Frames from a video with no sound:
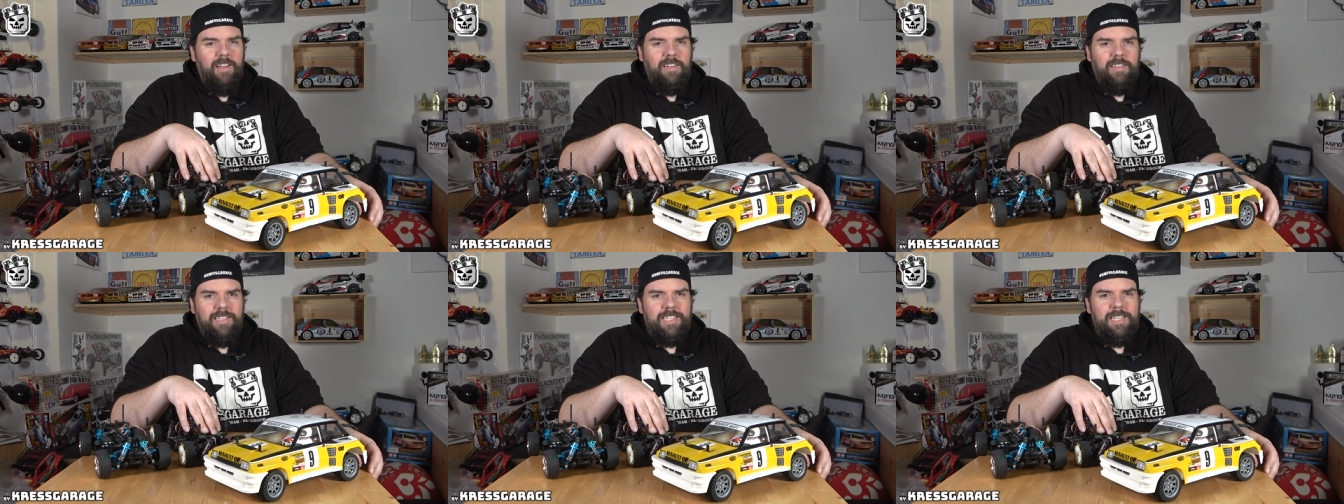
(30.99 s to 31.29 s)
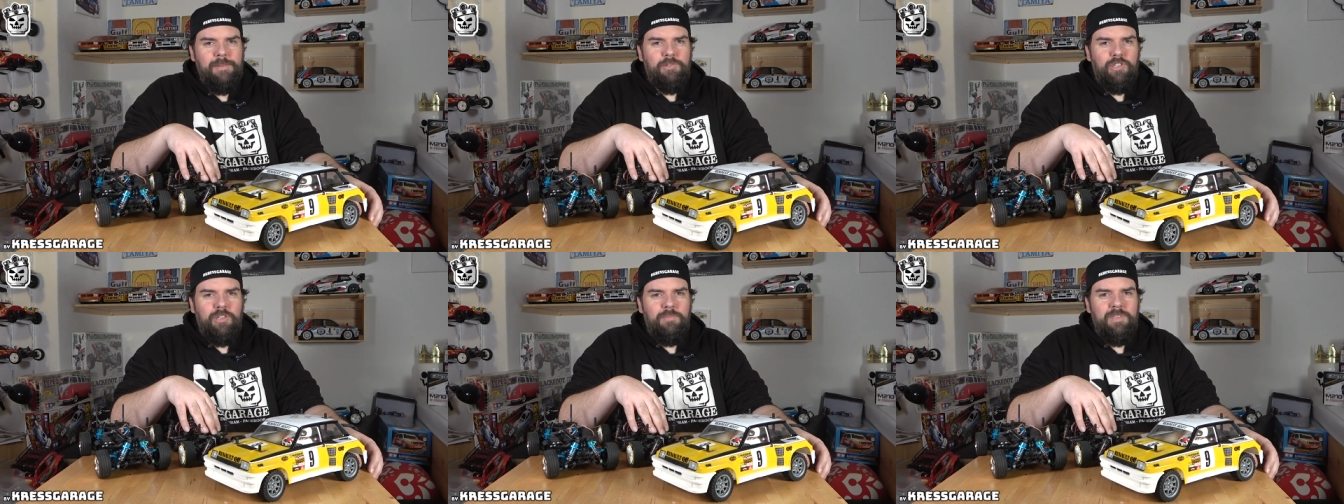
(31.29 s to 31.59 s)
Das
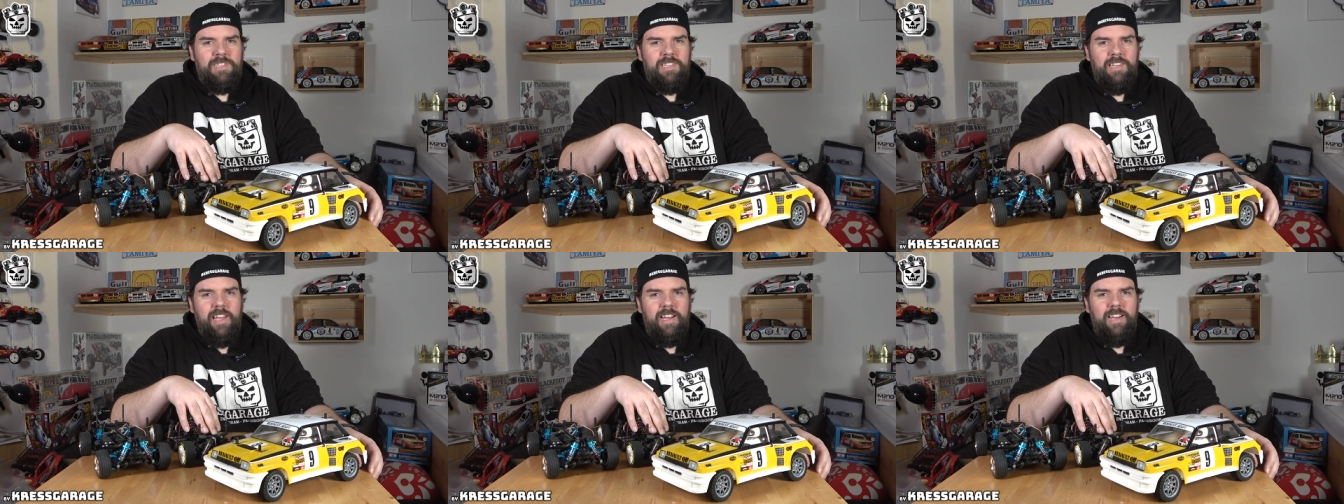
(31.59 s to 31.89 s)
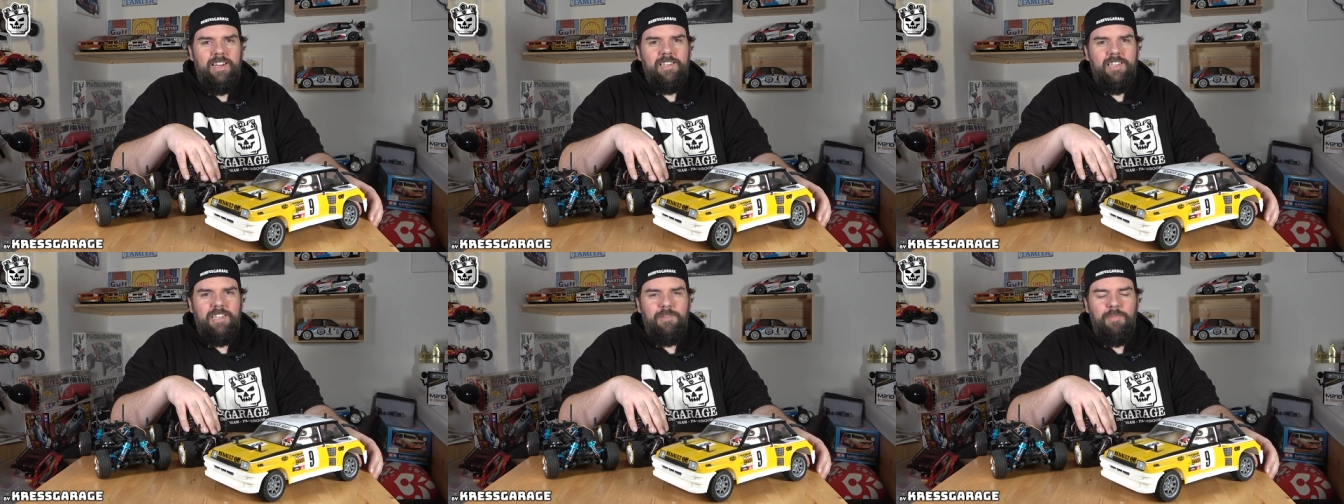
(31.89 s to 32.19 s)
gibt schon ein bisschen
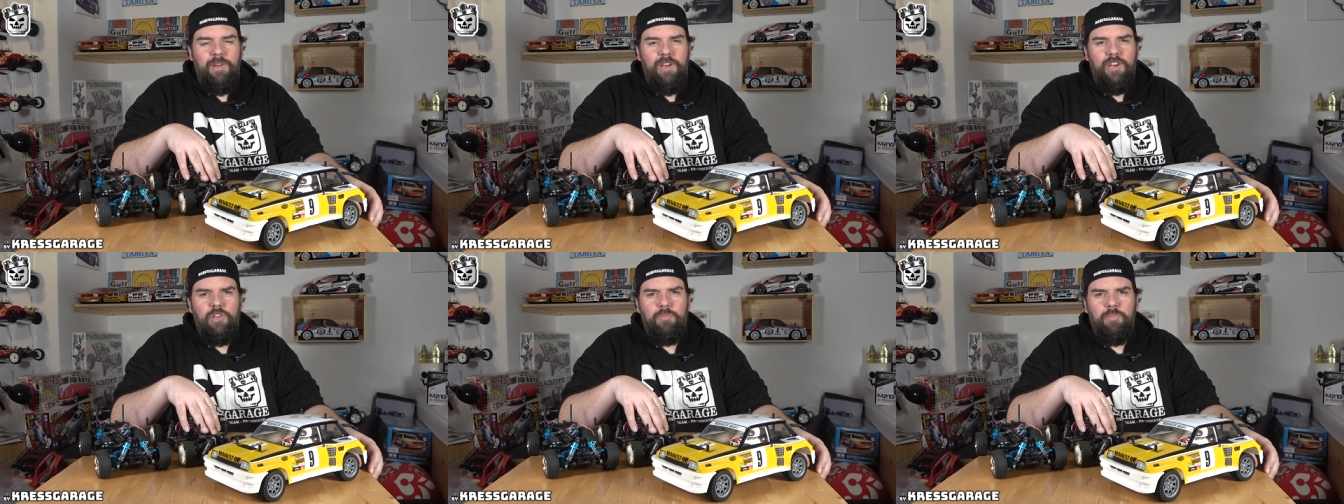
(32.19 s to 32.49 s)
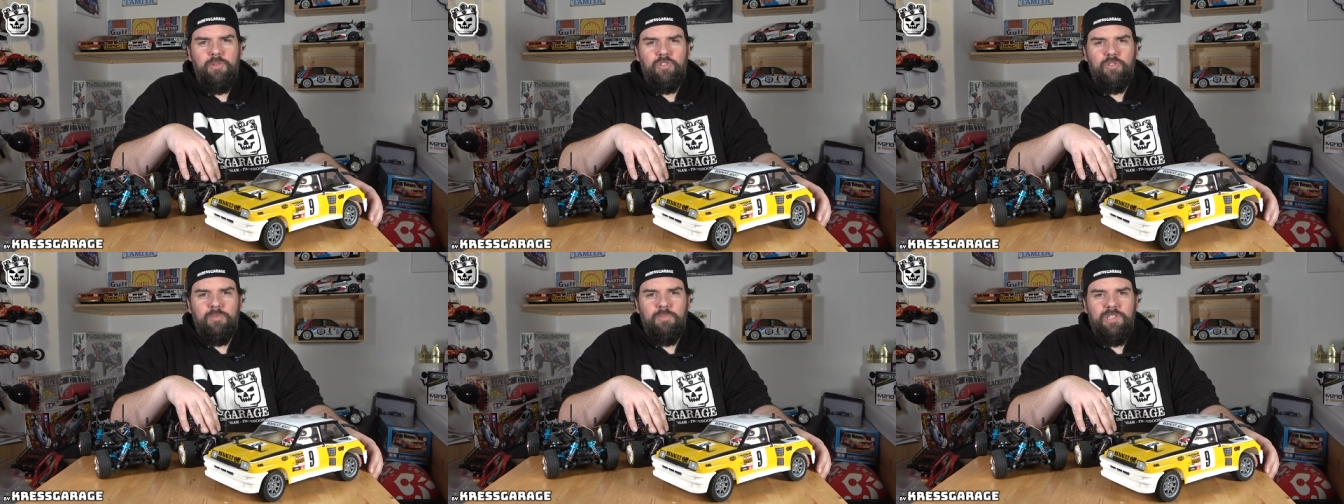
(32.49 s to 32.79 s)
länger nicht mehr. Ich
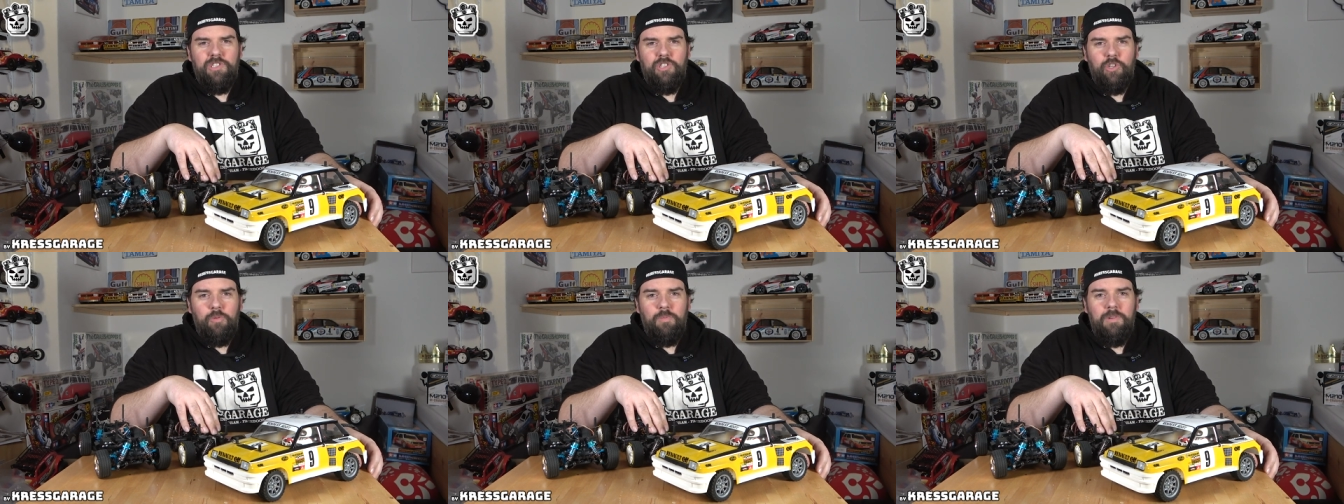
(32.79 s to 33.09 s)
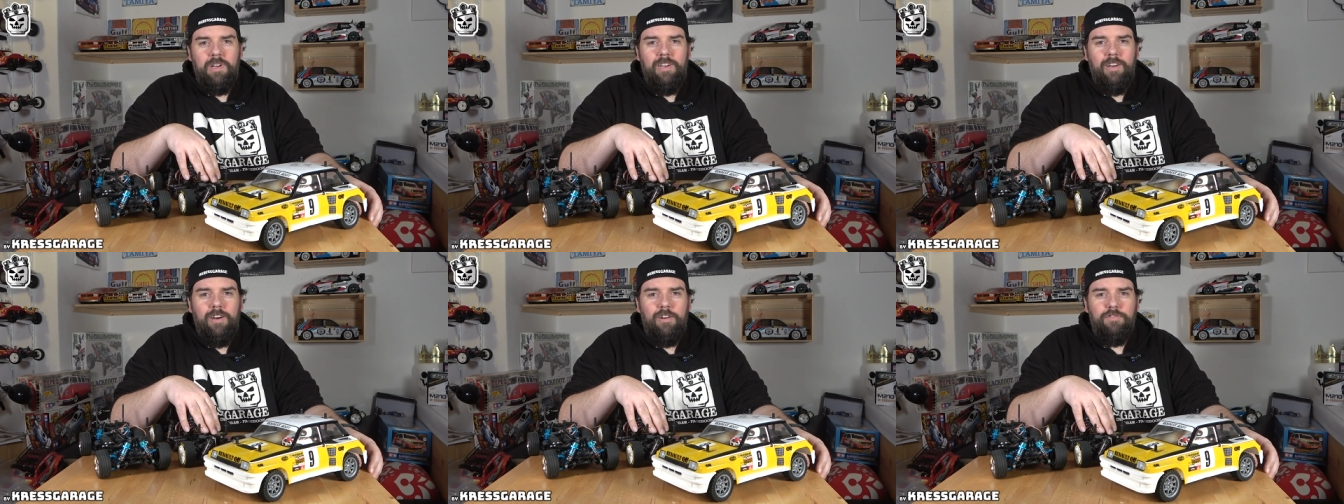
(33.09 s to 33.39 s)
bin so ein bisschen
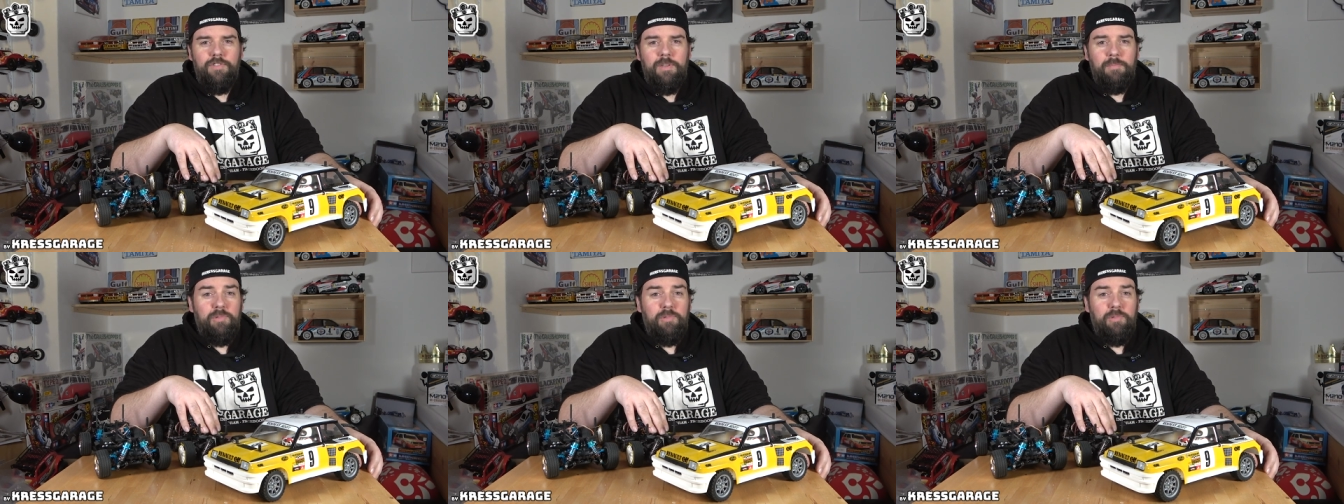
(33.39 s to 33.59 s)
rumgelaufen,